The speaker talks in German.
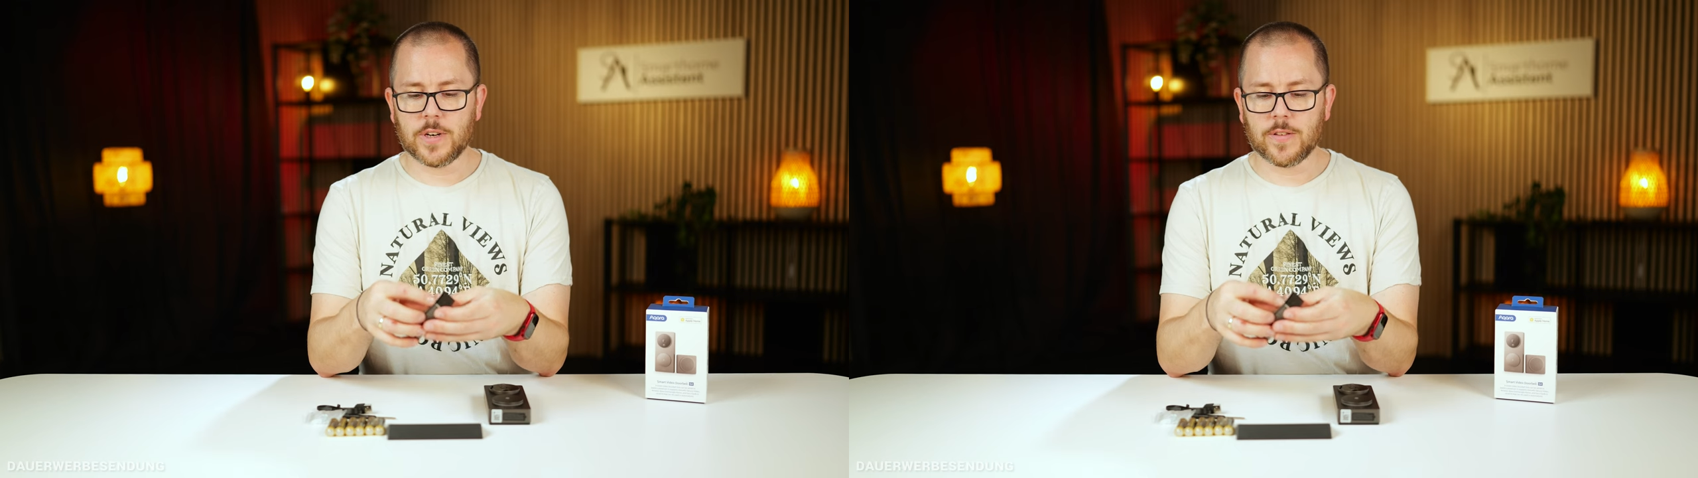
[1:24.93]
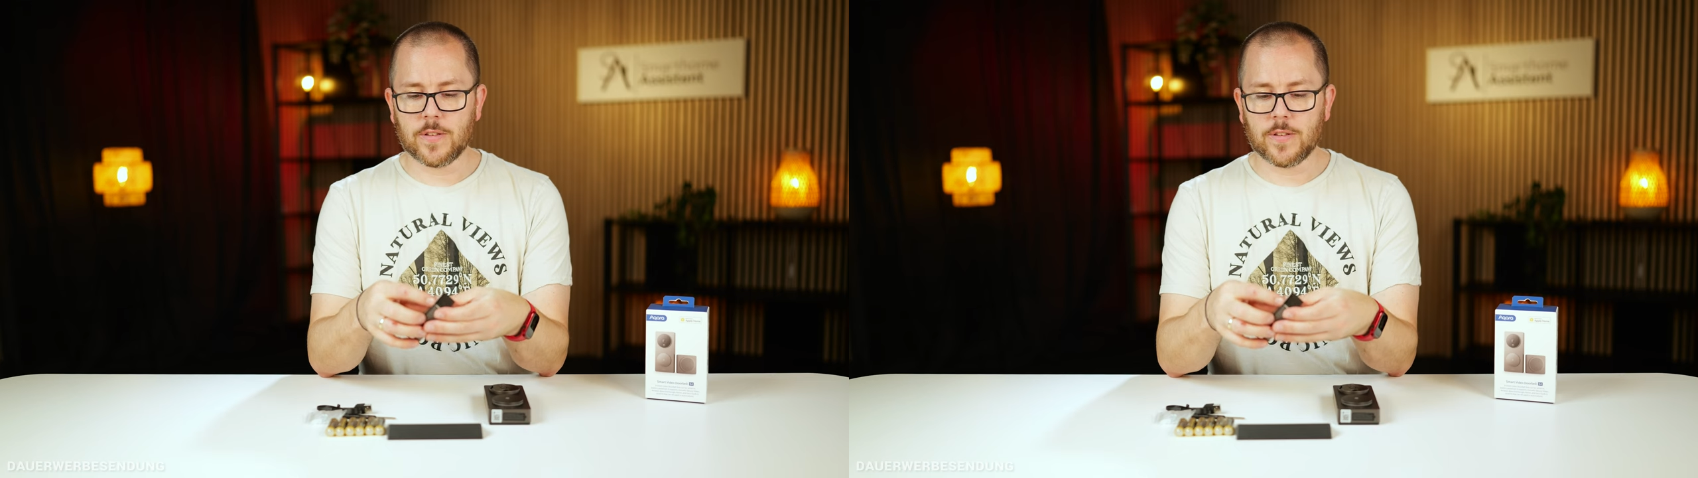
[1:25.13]

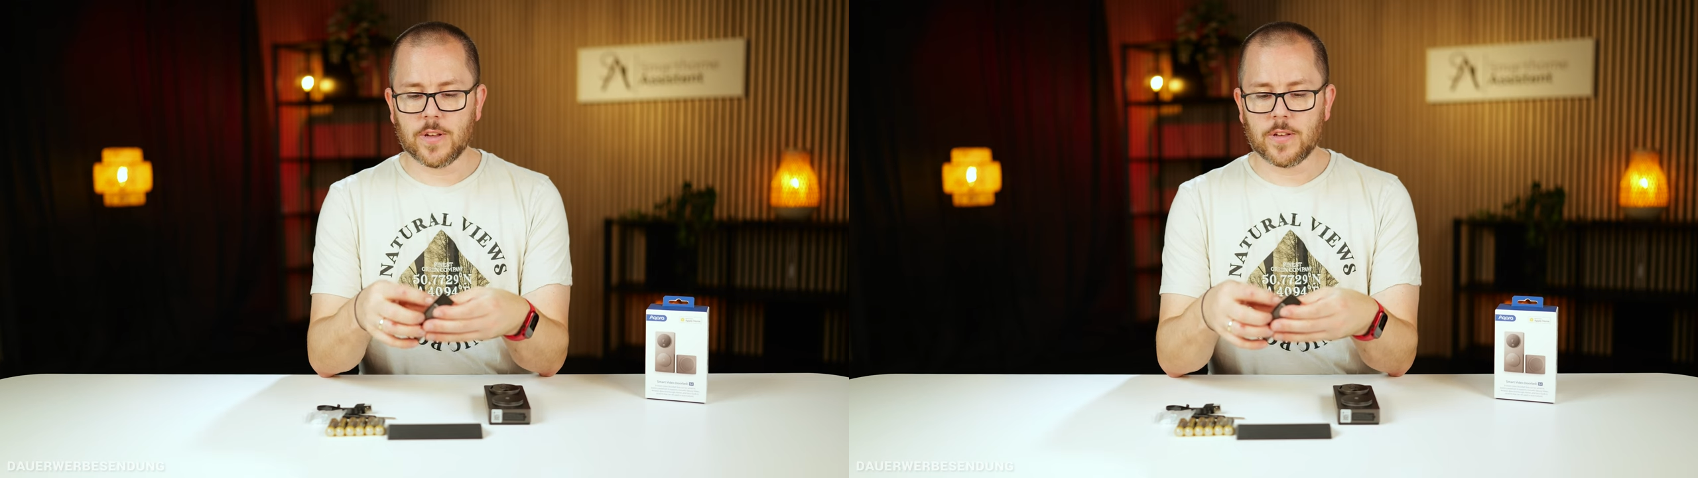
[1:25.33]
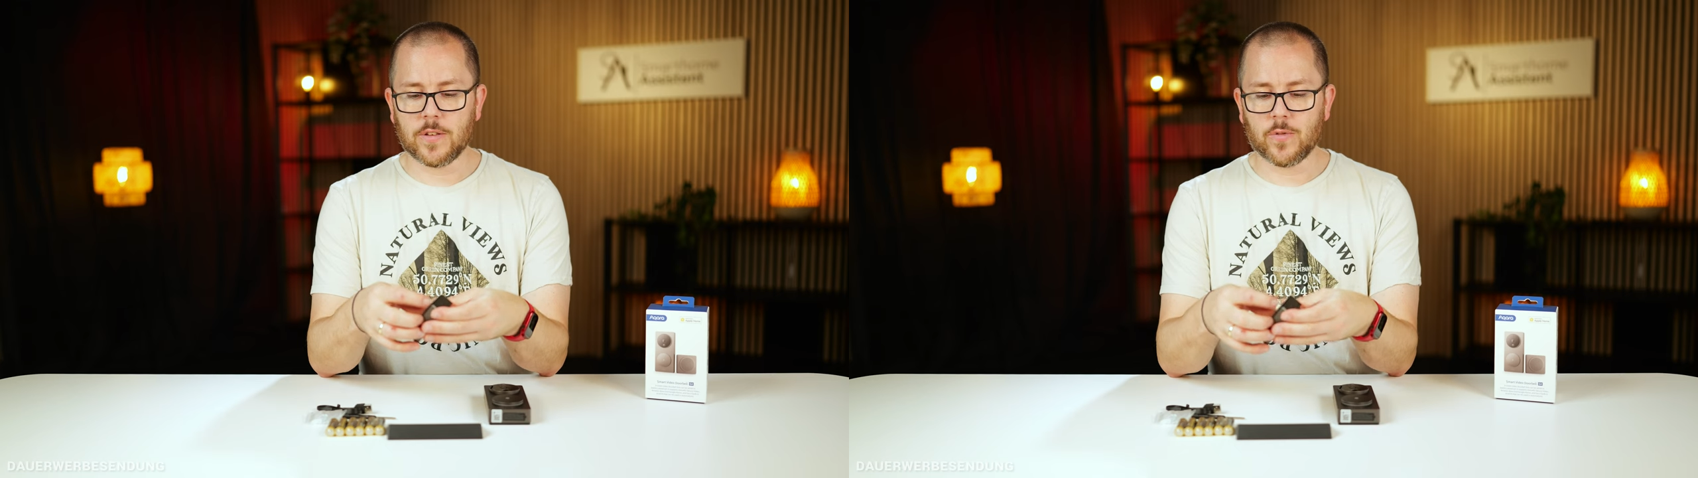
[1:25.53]
man, das ist
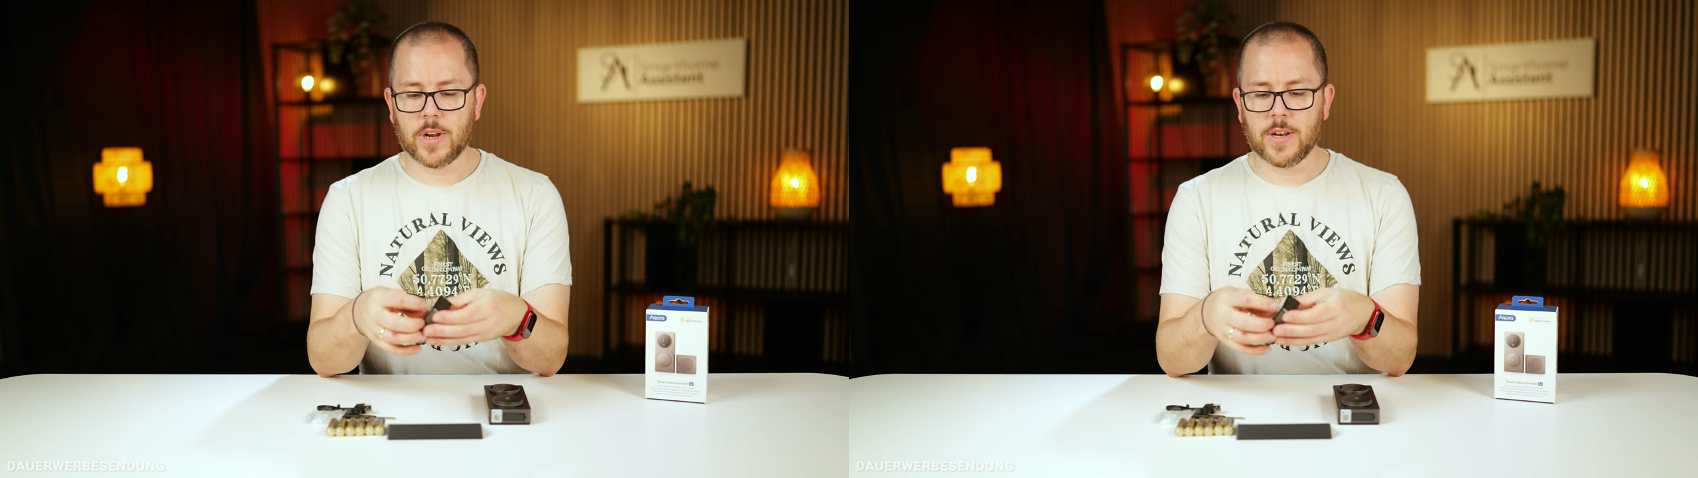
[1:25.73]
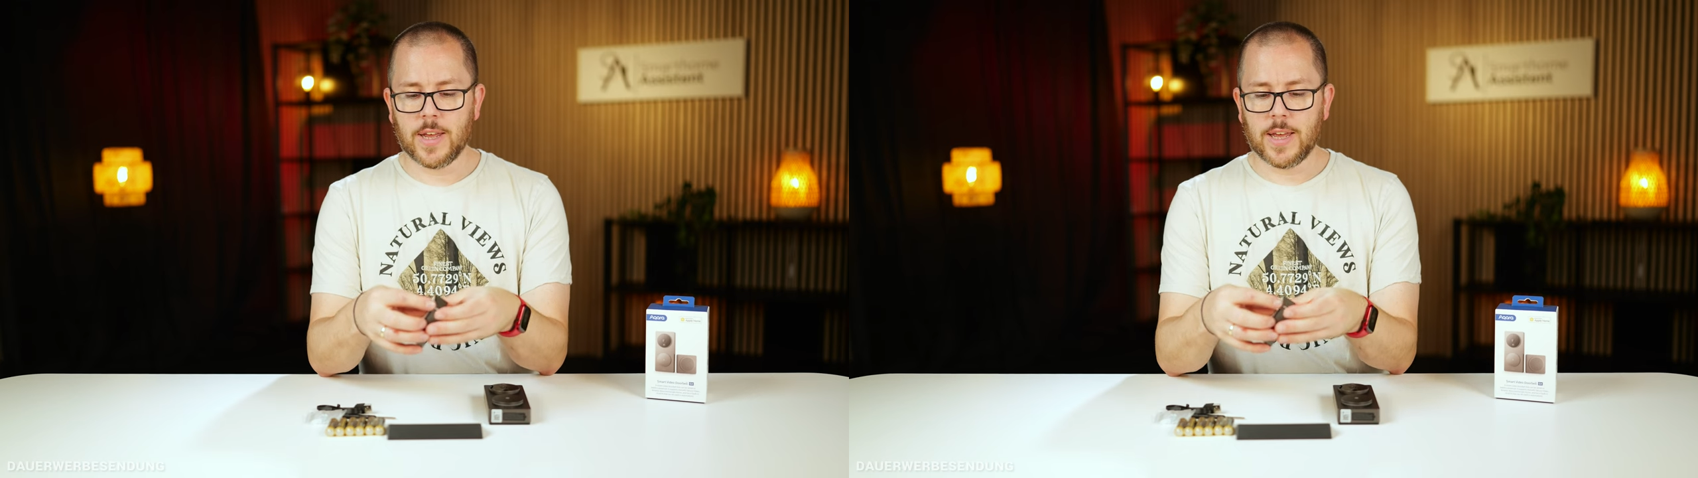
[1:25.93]
da hier so ein